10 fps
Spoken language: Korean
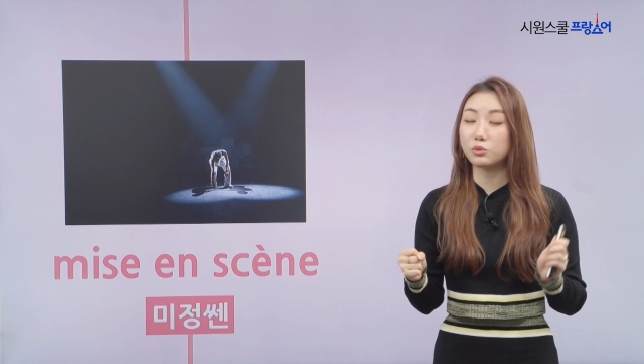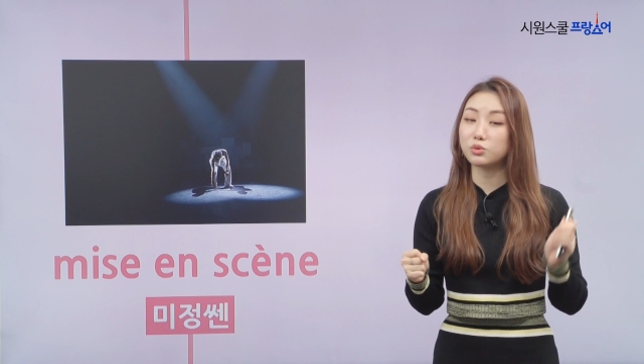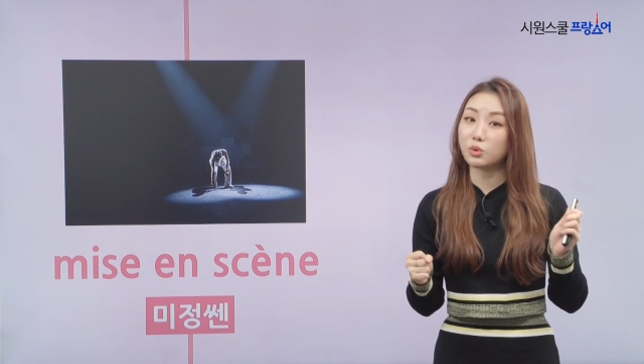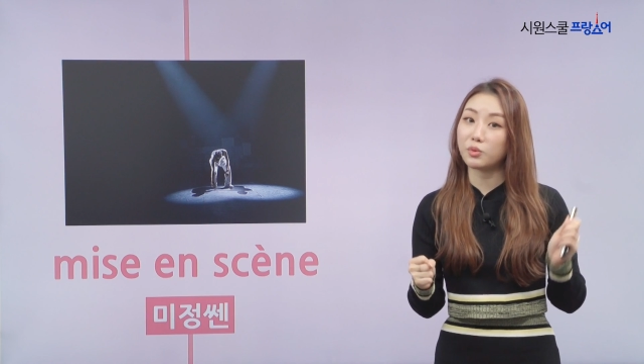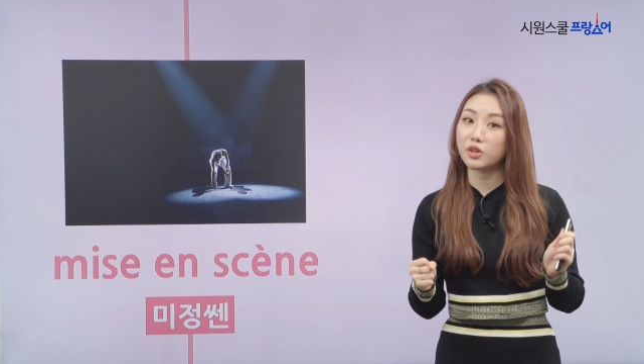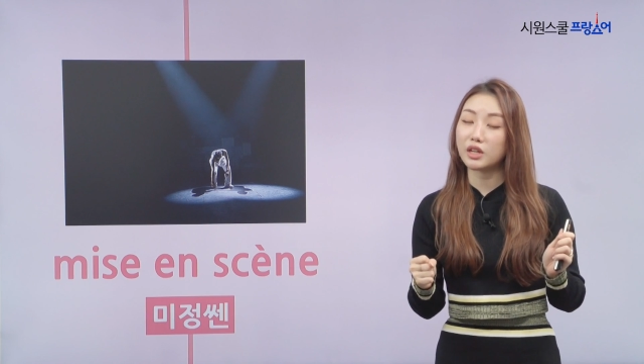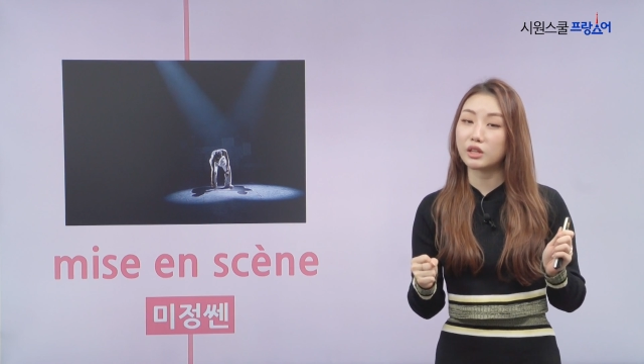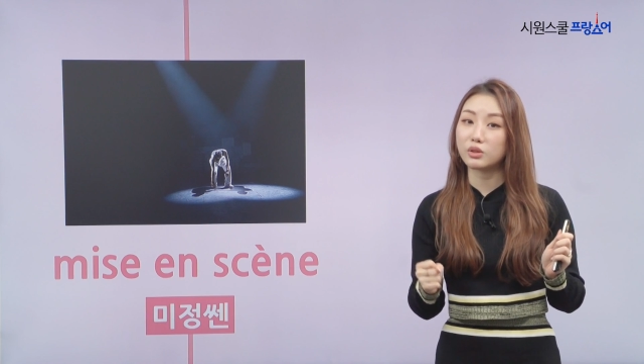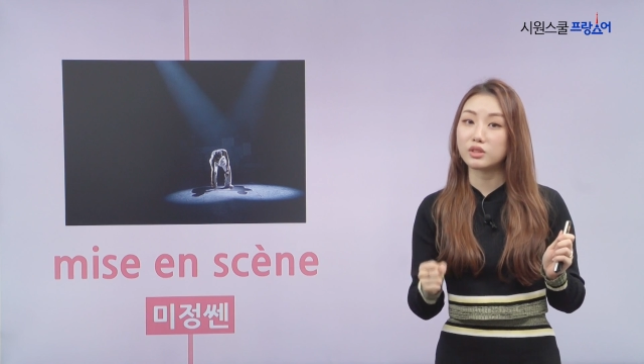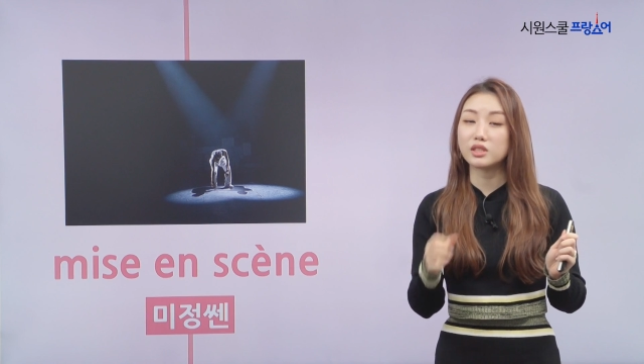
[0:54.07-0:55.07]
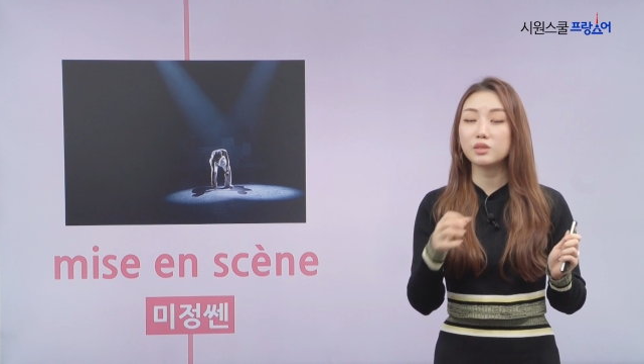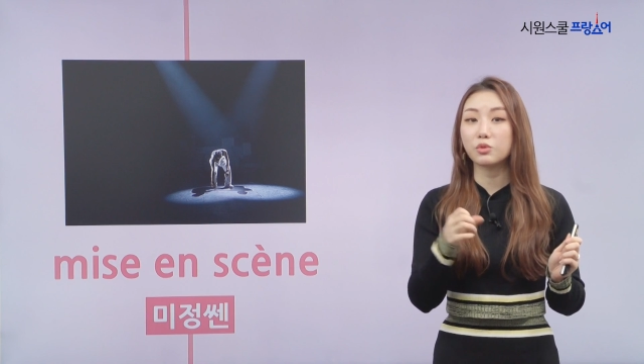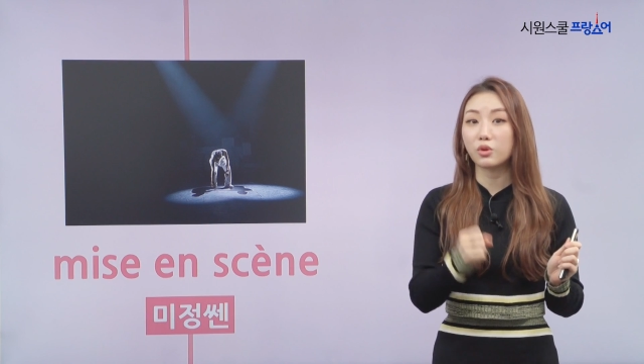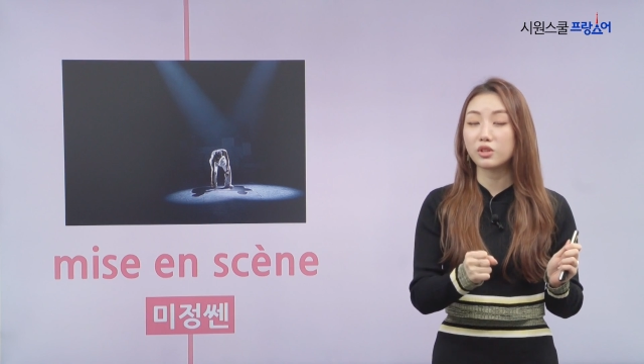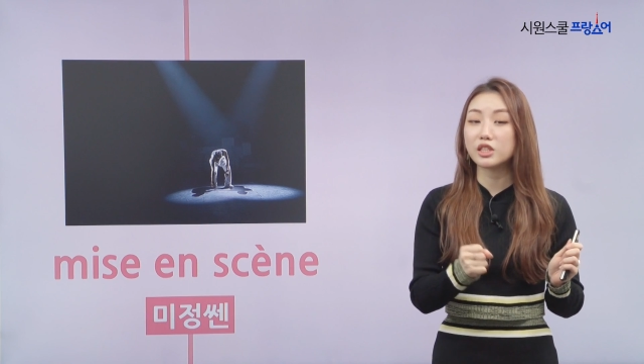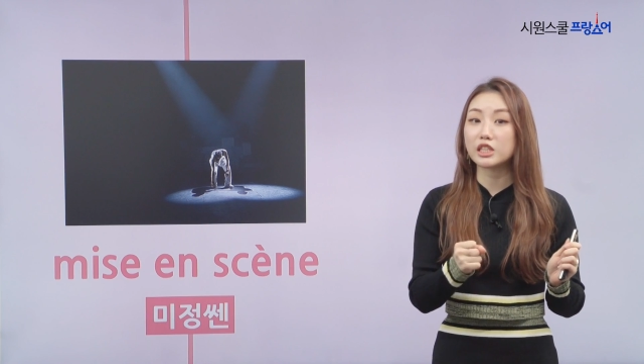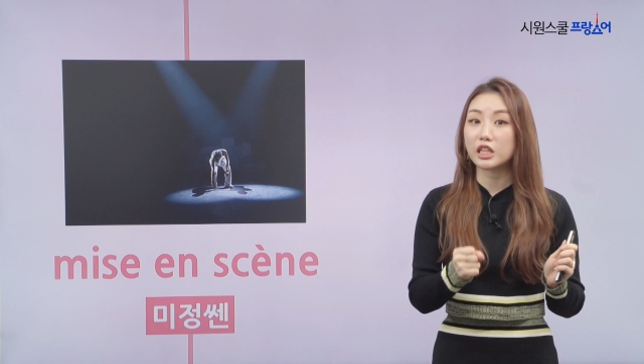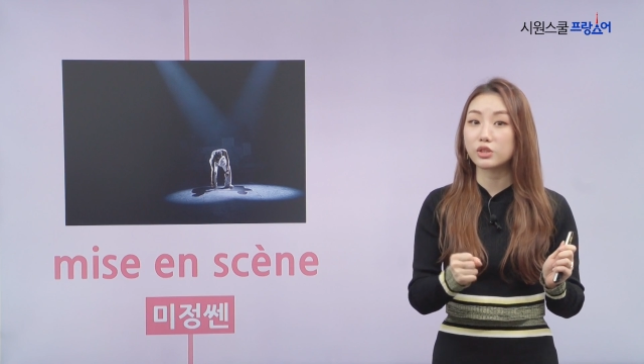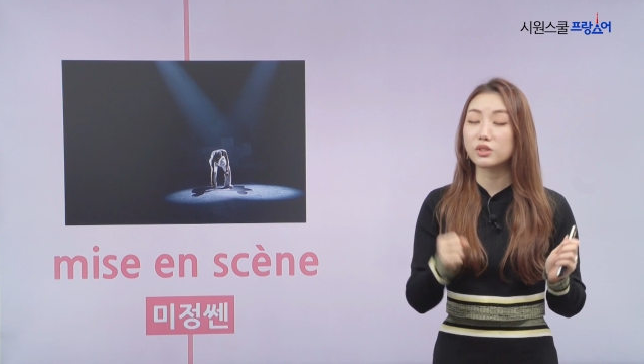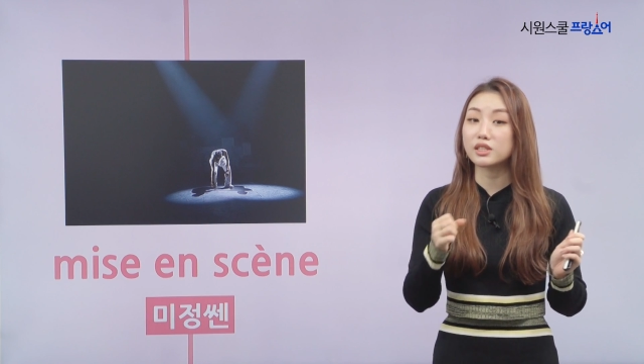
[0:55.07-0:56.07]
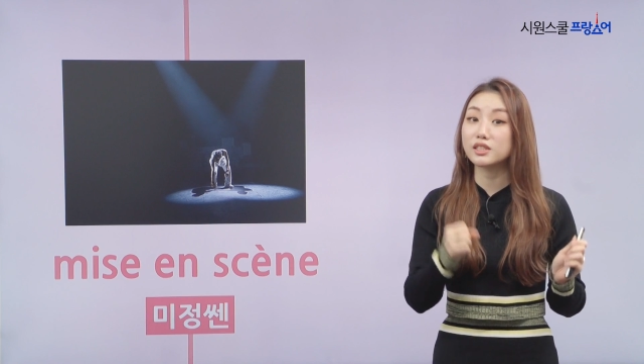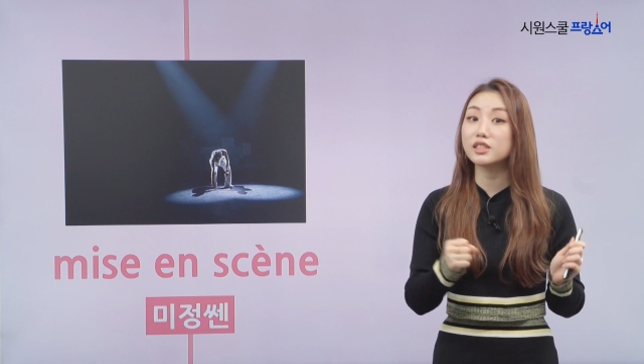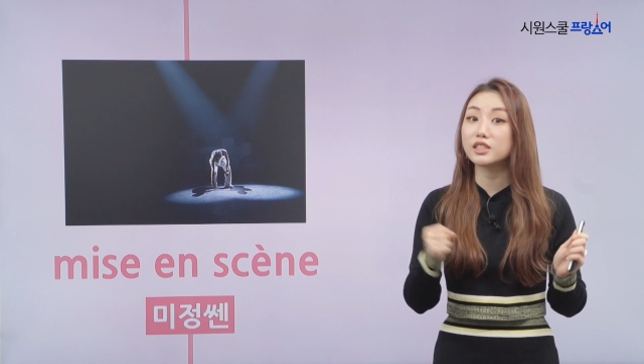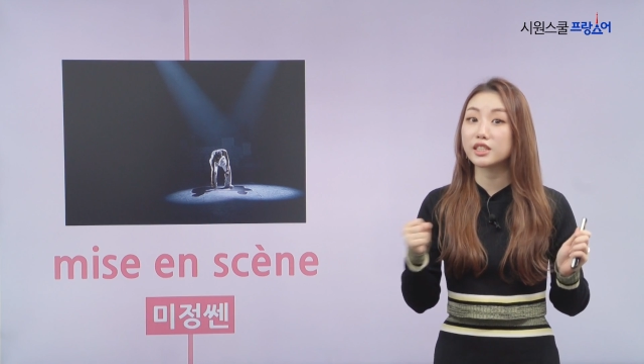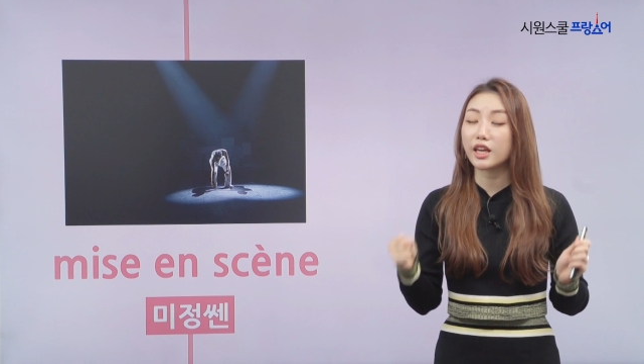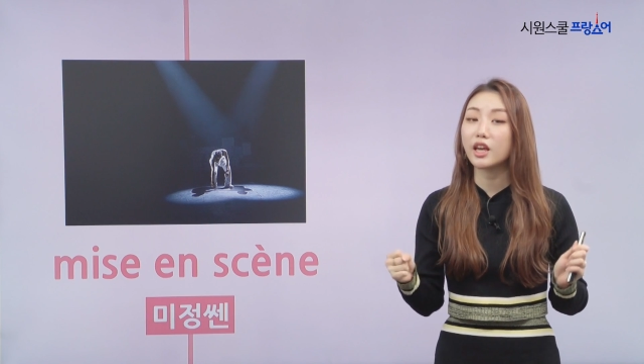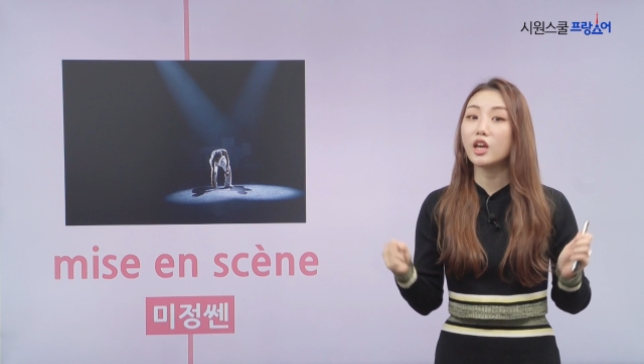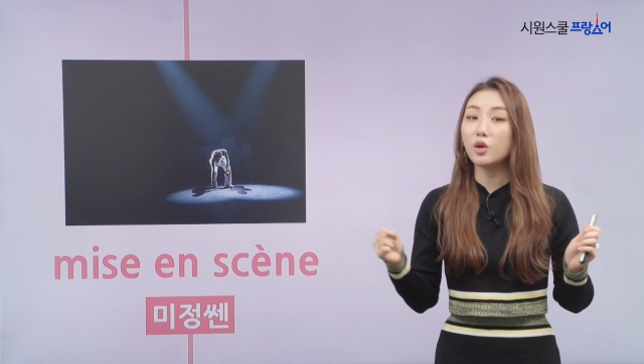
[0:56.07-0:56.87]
뭐 조명이라든지 뭐 연기자라든지 등등의